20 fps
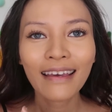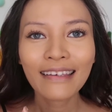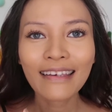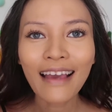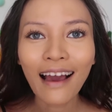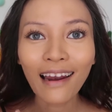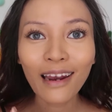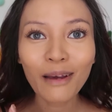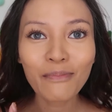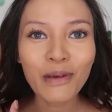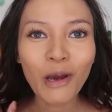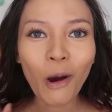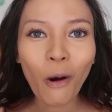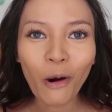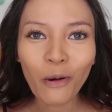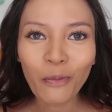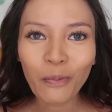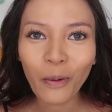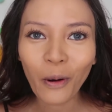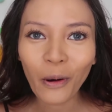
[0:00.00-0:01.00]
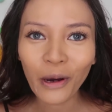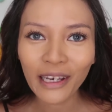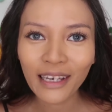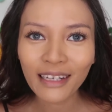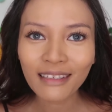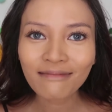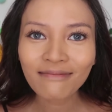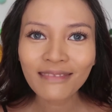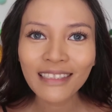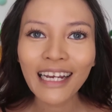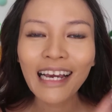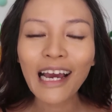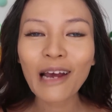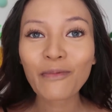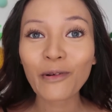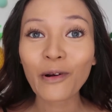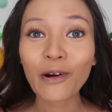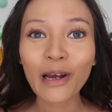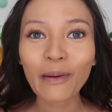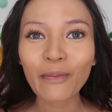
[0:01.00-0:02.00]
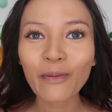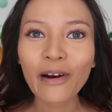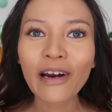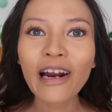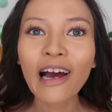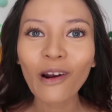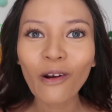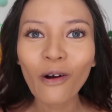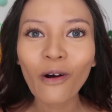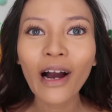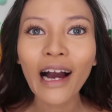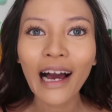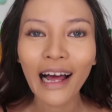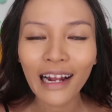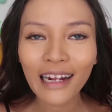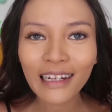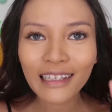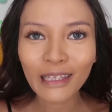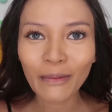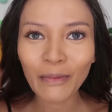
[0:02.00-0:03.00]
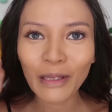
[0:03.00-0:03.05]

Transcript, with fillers: yang lebih on point dengan produk-produk lokal.